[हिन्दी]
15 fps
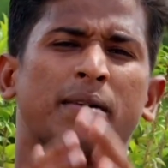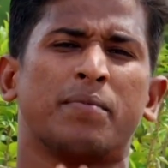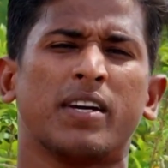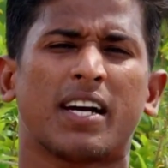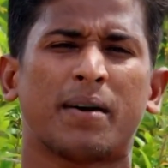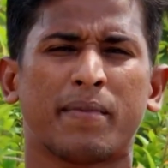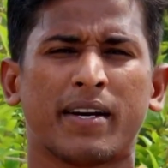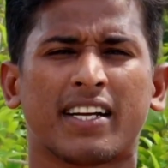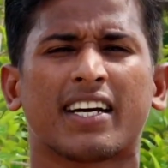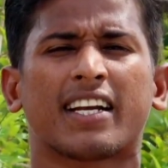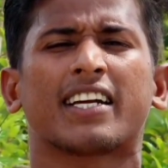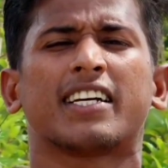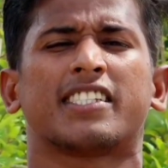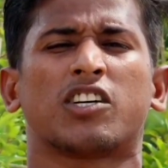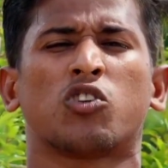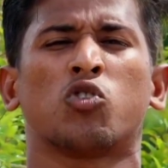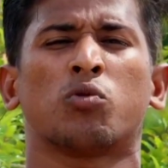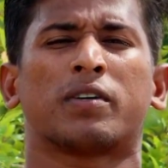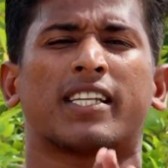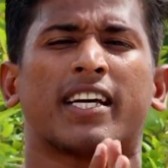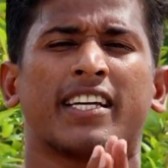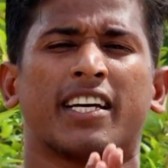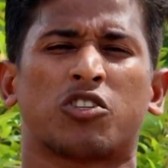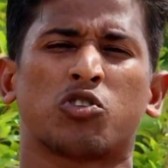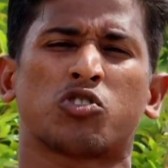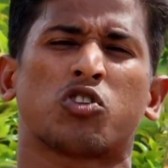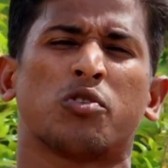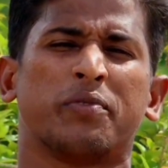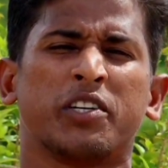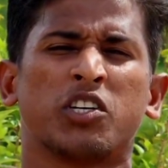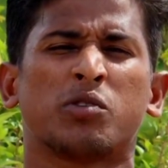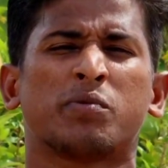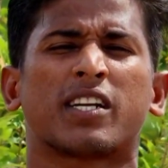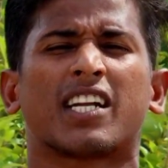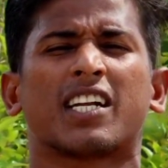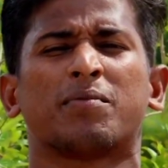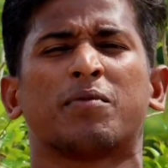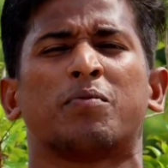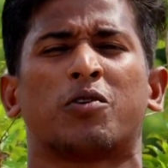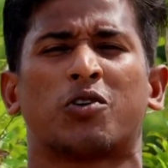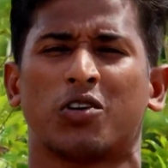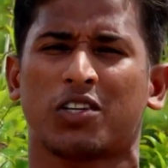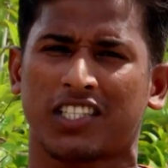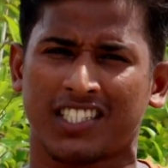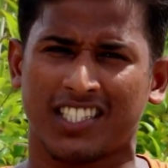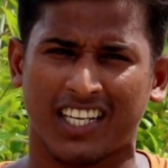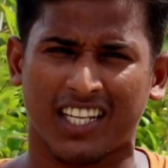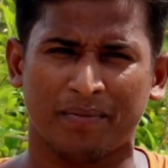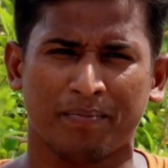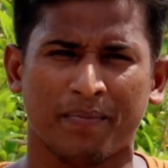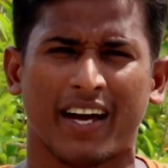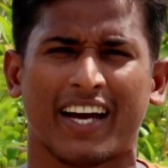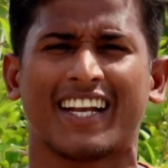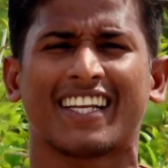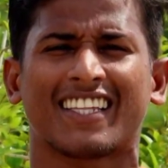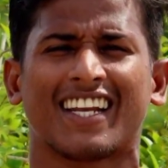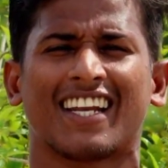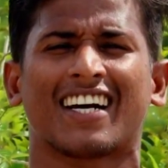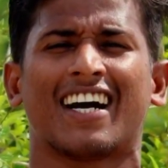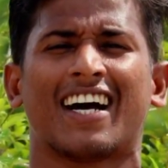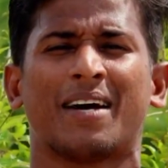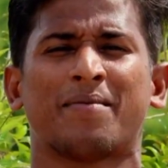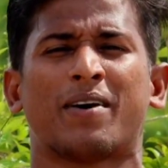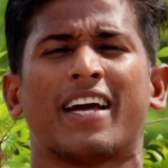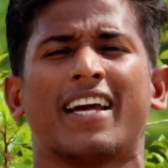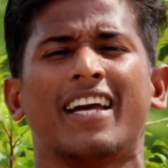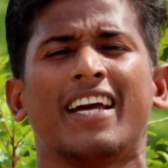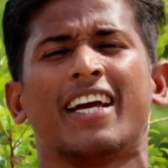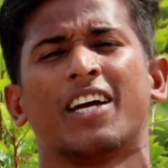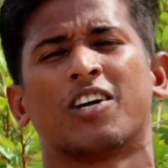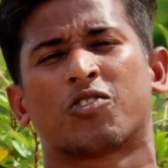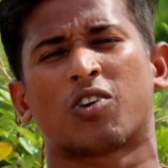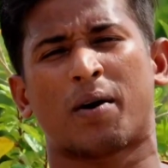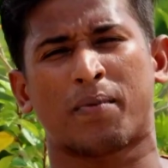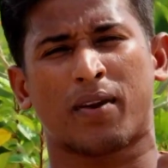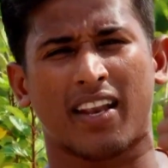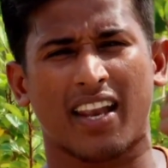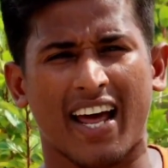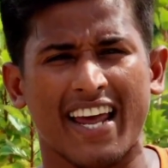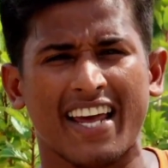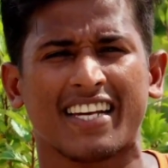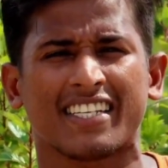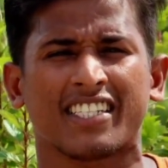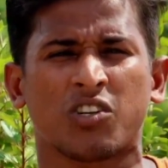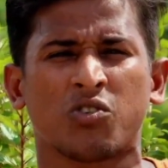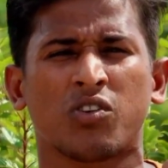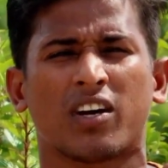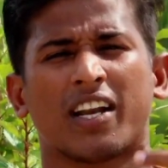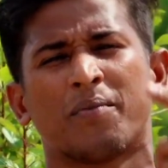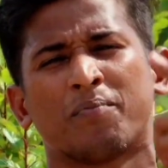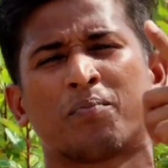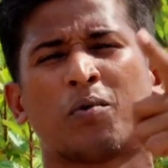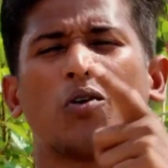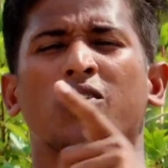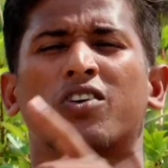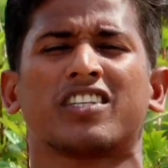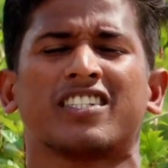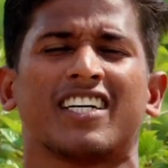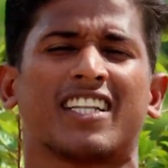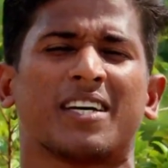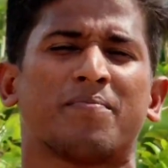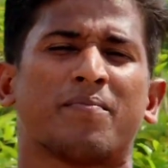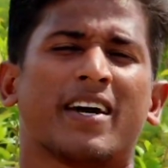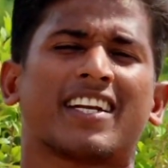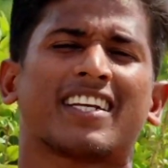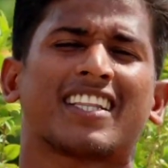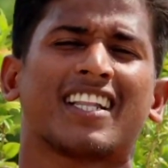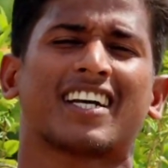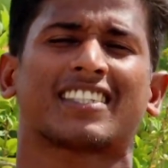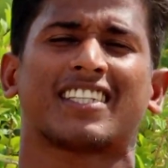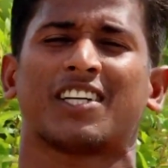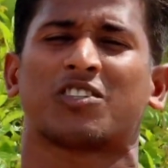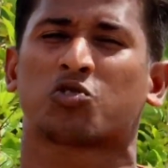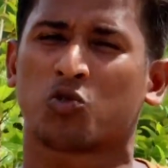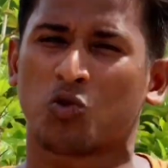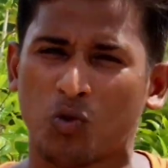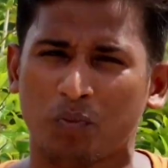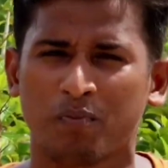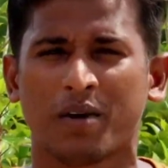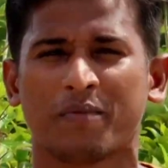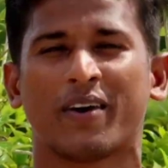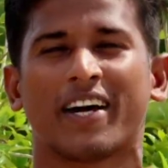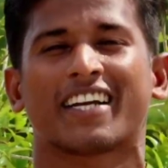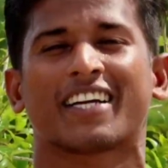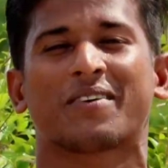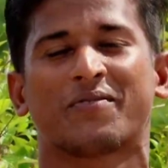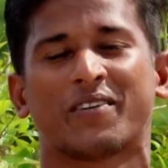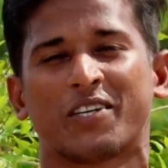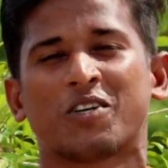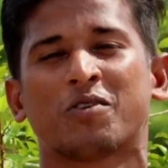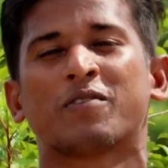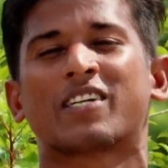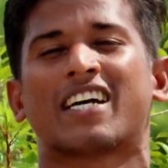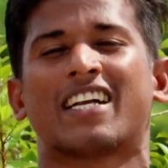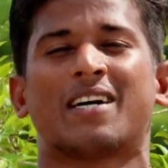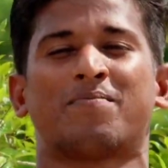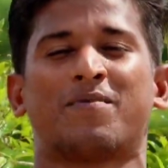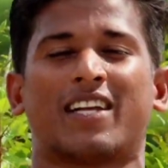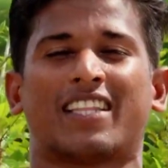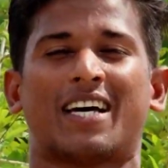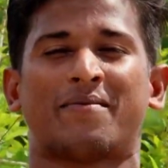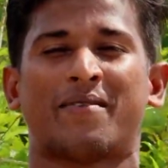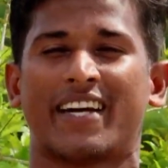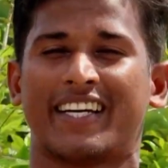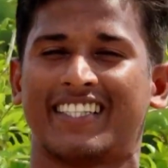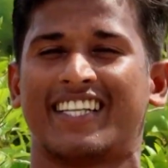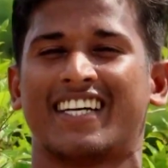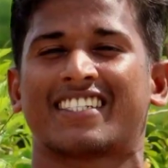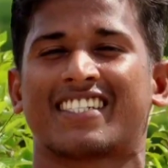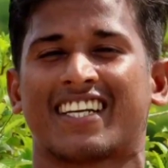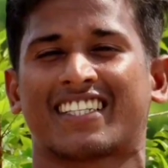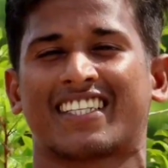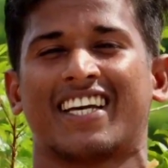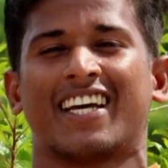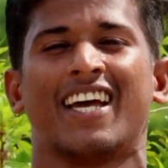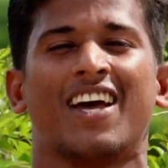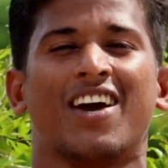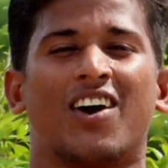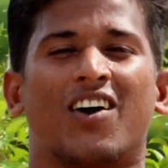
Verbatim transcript: ये भी कमेंट करके जरूर बताइए दोस्तों वीडियो बनाने में बहुत ही ज़्यादा मेहनत लगा है भाई तो आप लाइक ज़रूर करें बहुत ही ज़्यादा मेहनत लगता है धूप में बैठ कर वीडियो बनाना पड़ता है भाई देख सकते हैं